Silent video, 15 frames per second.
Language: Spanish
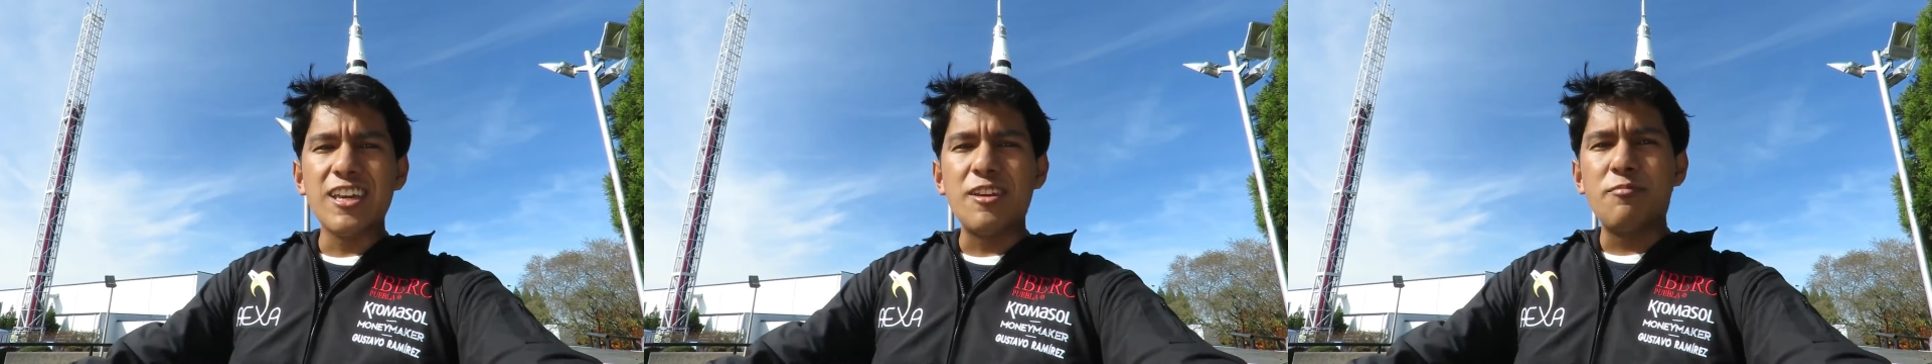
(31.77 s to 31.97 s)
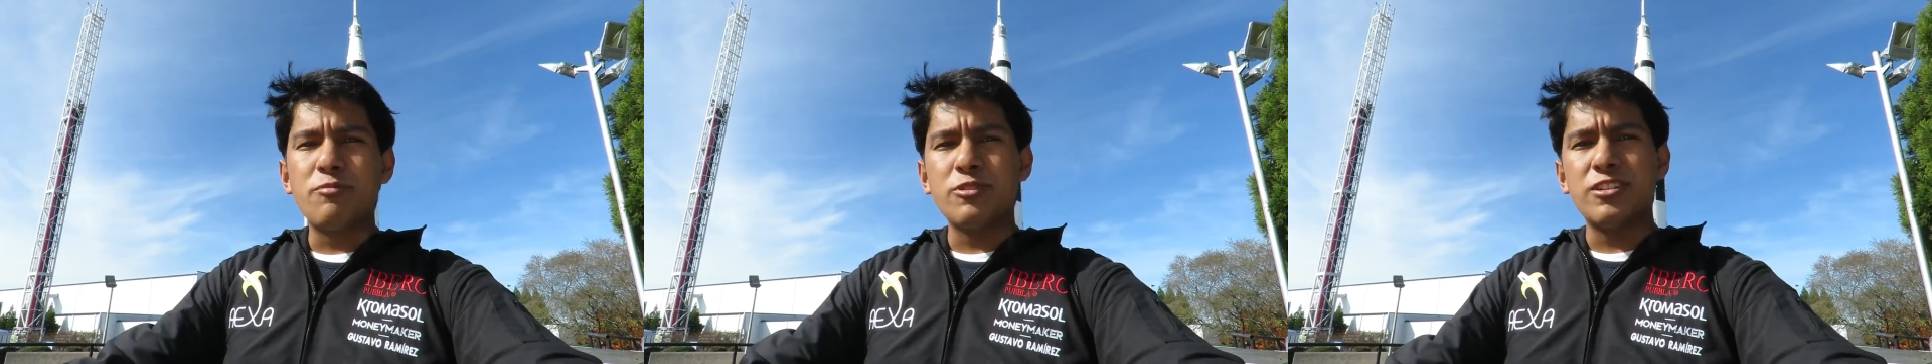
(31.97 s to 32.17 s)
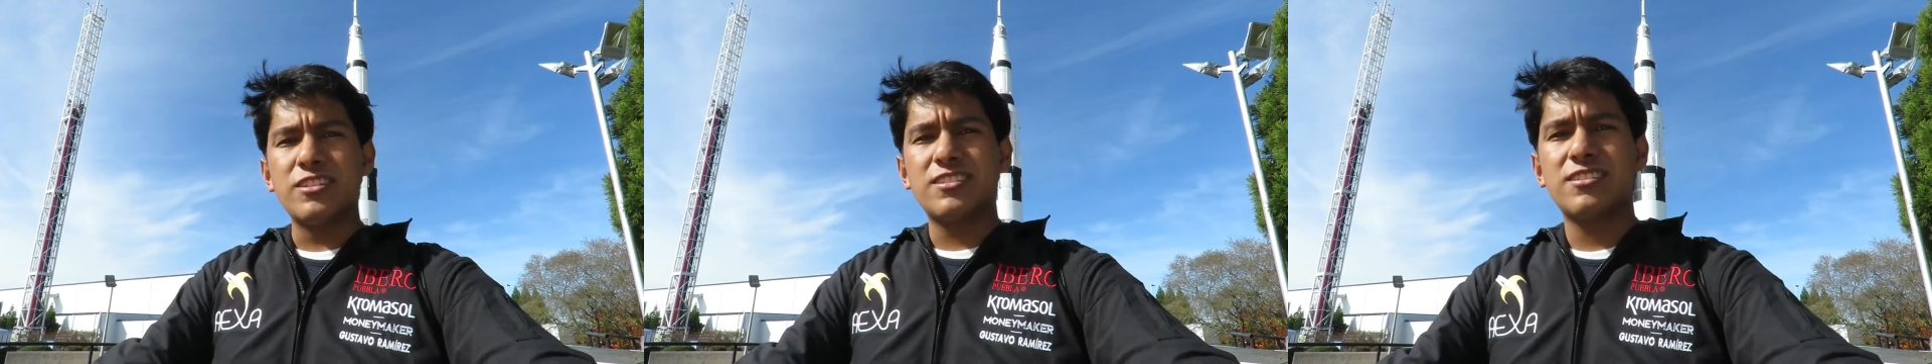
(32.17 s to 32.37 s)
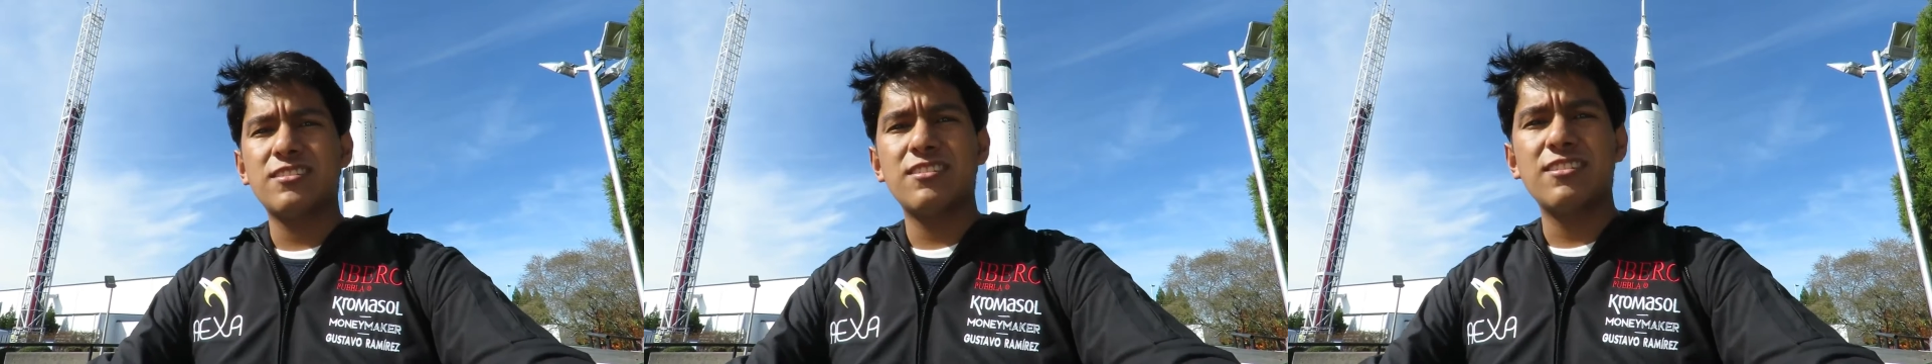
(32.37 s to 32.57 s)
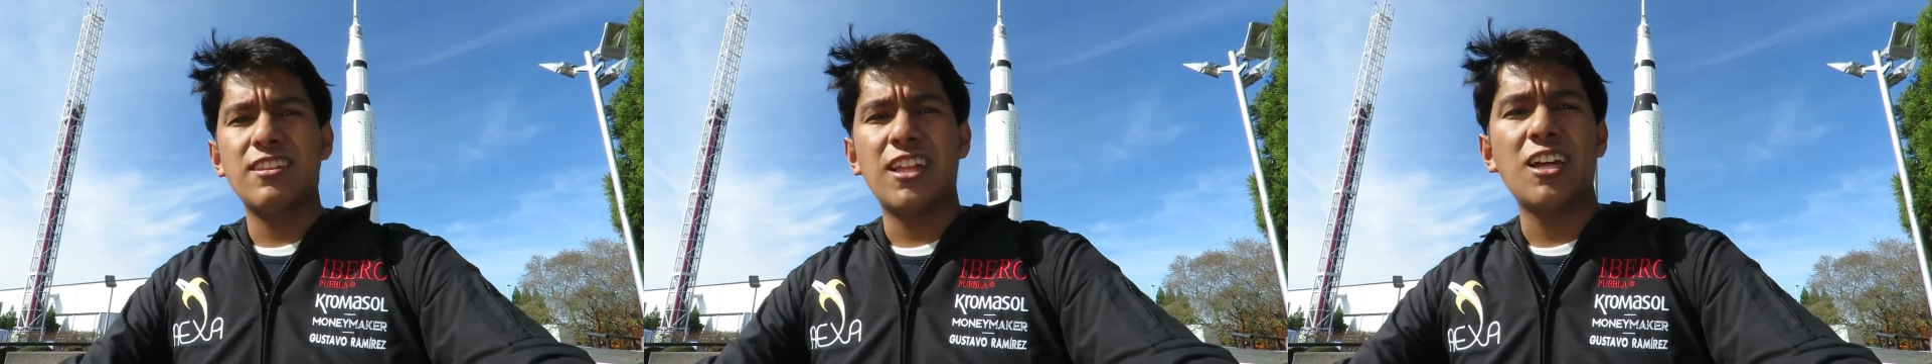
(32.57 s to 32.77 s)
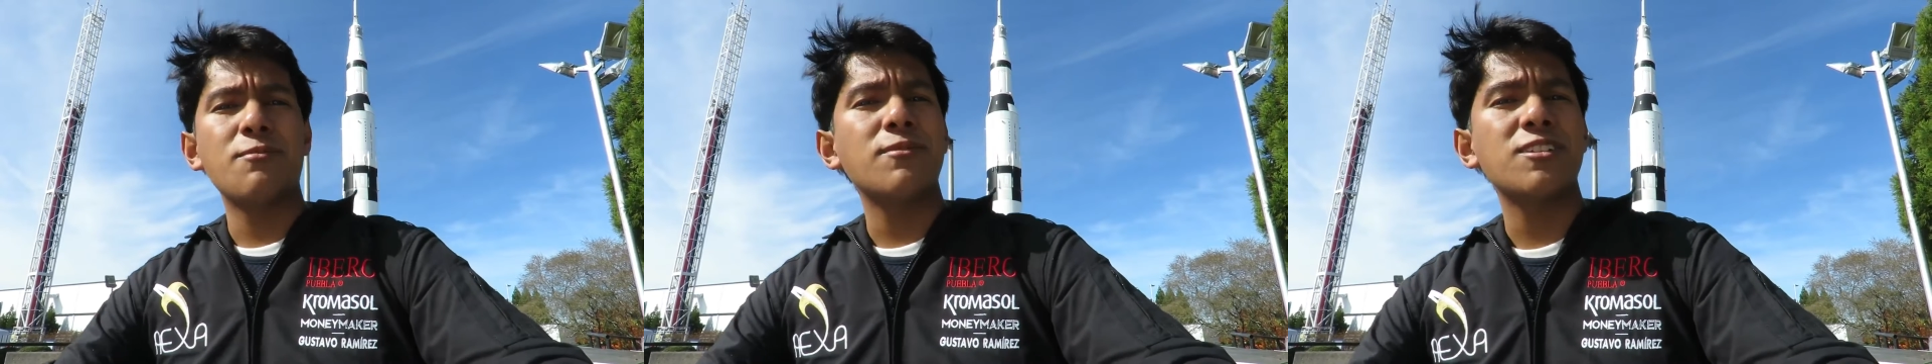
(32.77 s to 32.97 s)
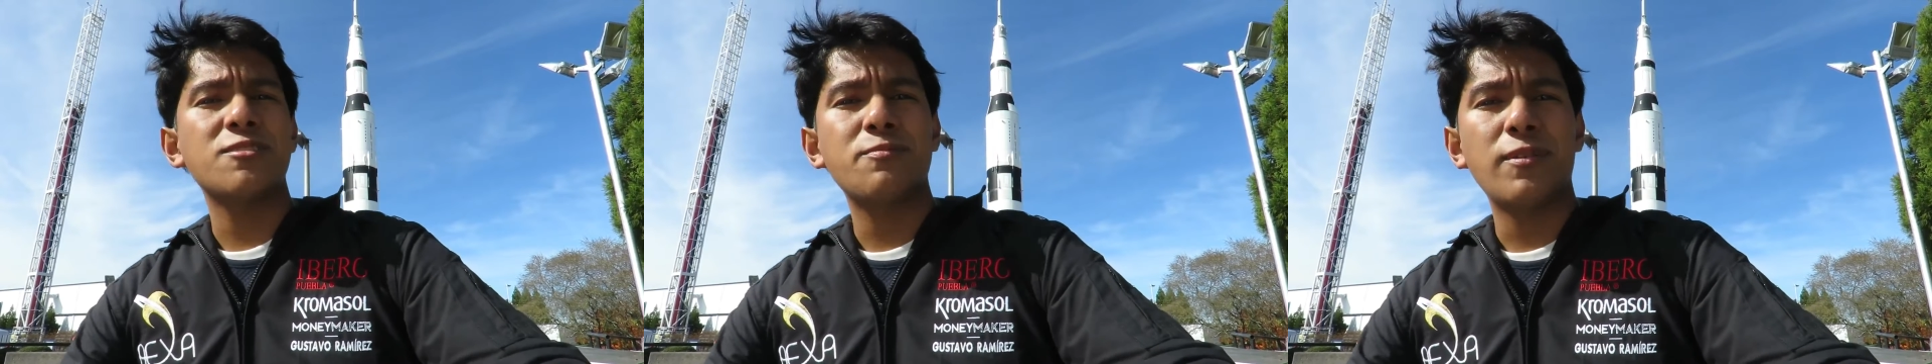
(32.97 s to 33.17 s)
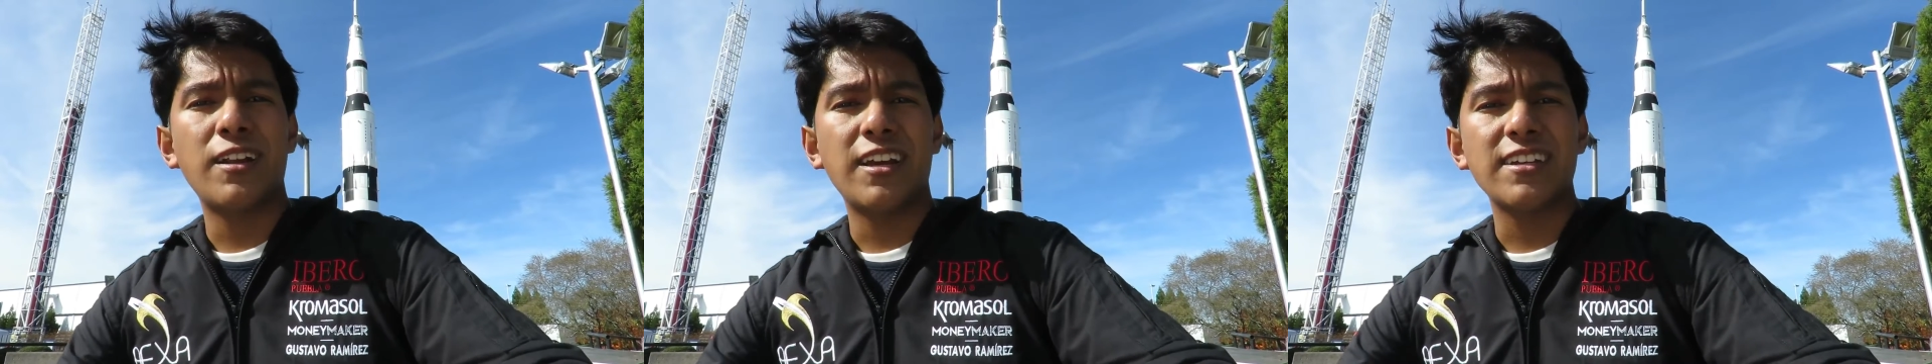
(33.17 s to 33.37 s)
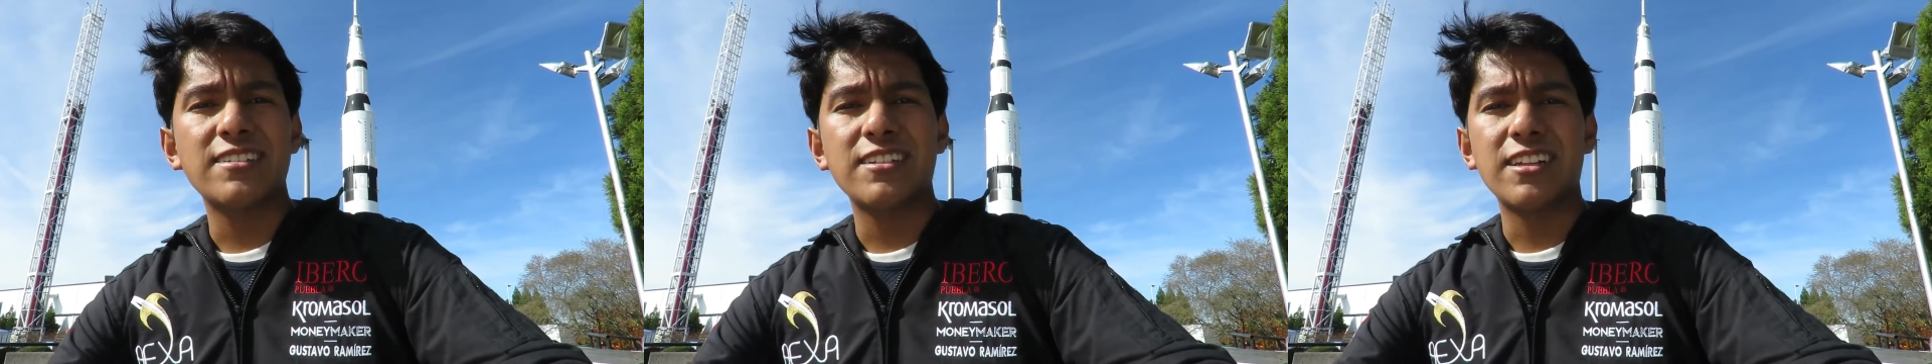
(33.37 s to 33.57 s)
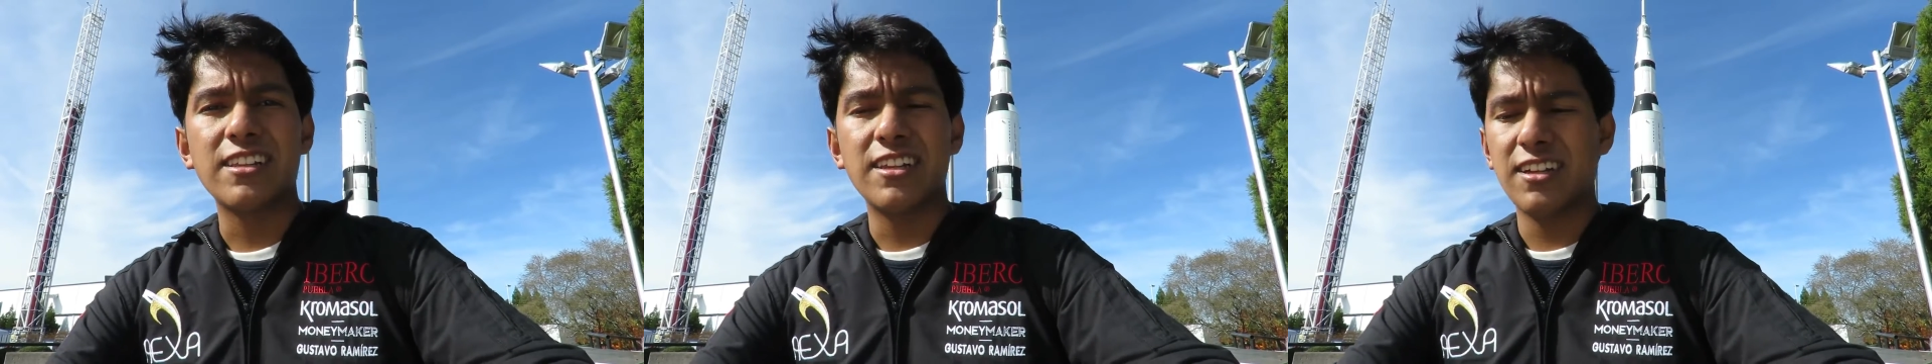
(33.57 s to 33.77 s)
y pues nada más para
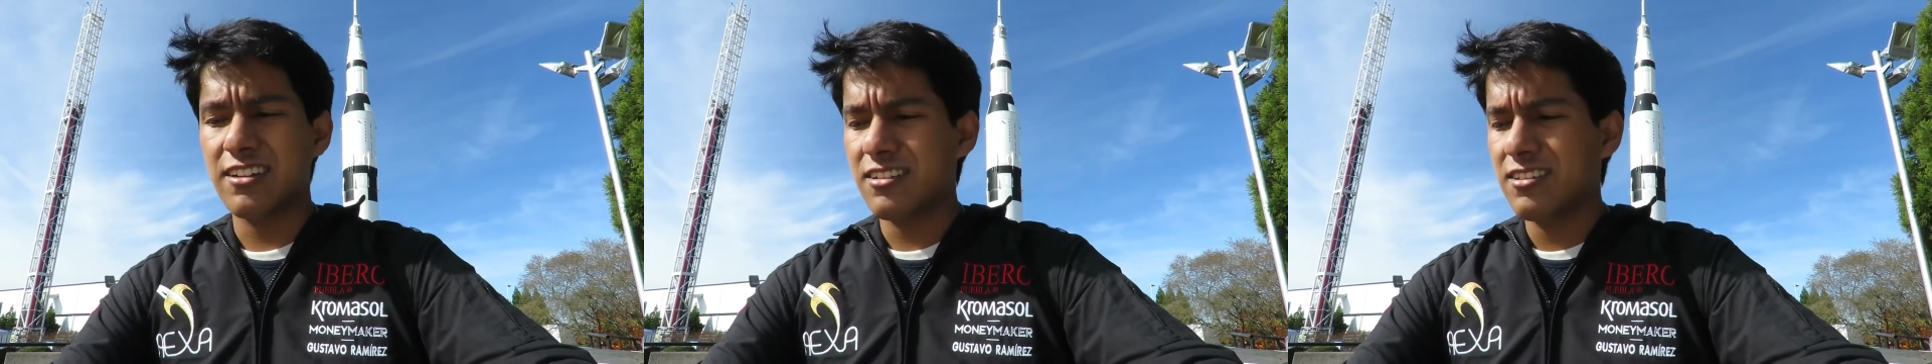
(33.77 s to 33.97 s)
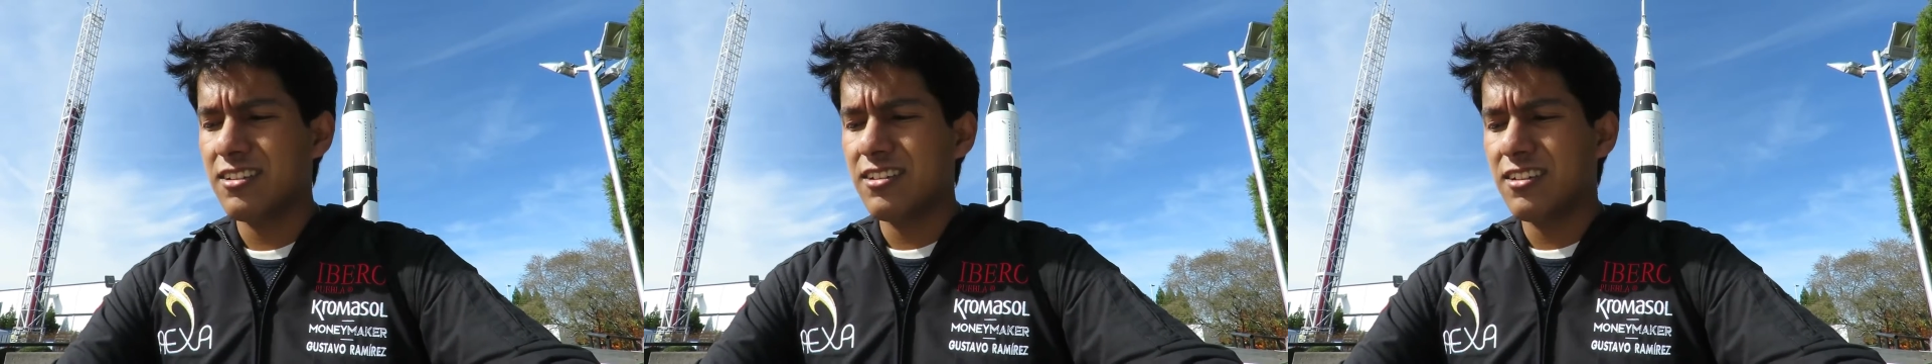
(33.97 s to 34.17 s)
externar